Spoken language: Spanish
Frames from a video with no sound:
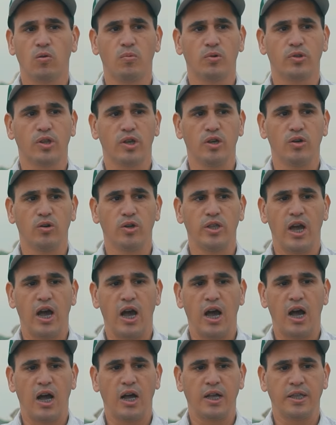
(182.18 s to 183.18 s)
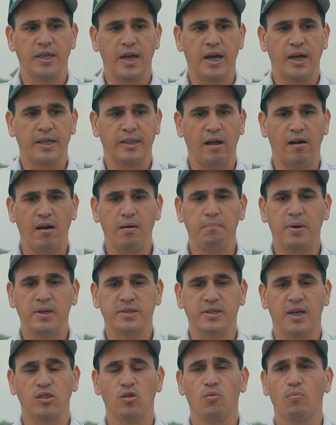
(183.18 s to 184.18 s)
como te digo, ya, ya estaban
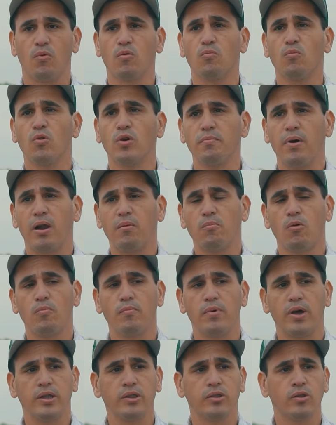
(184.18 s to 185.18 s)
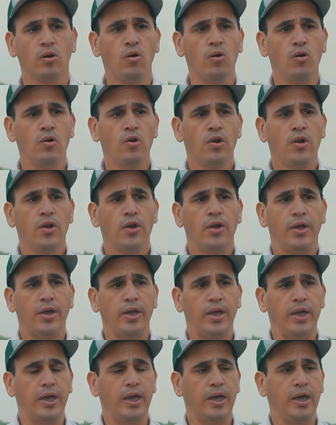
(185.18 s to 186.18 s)
pasando por muy mal momento
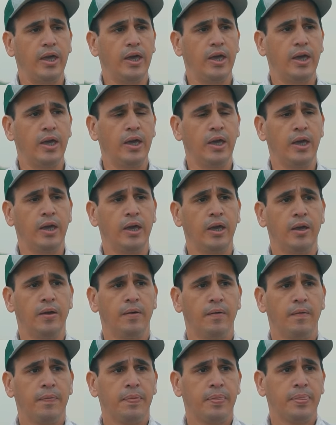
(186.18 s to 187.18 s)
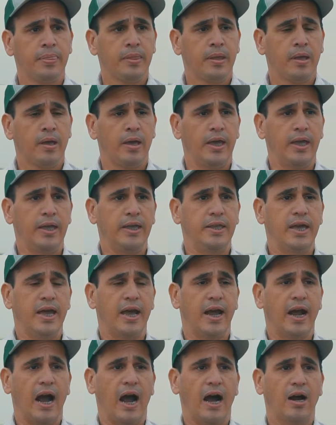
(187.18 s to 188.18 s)
y, y
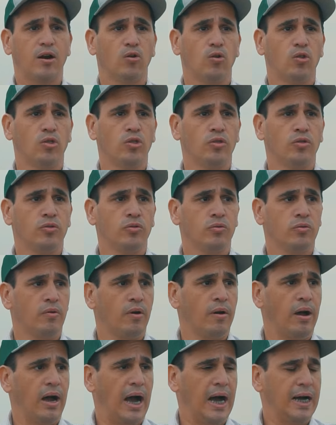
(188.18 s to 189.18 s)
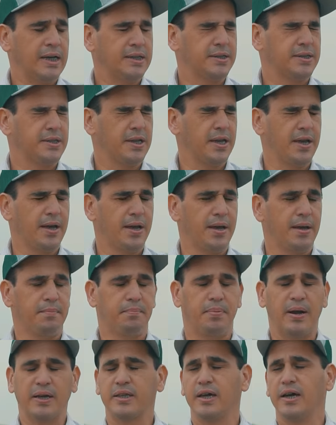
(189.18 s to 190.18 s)
llegaron hace
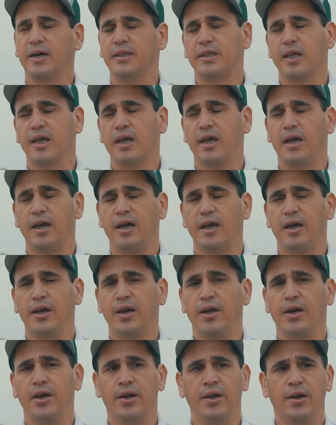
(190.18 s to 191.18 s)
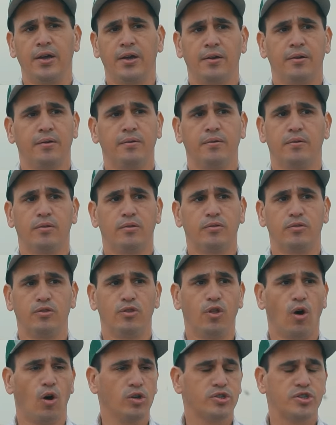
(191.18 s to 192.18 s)
prácticamente
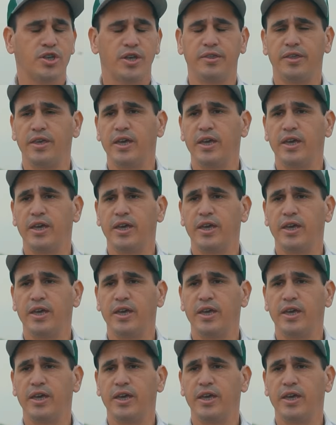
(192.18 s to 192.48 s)
12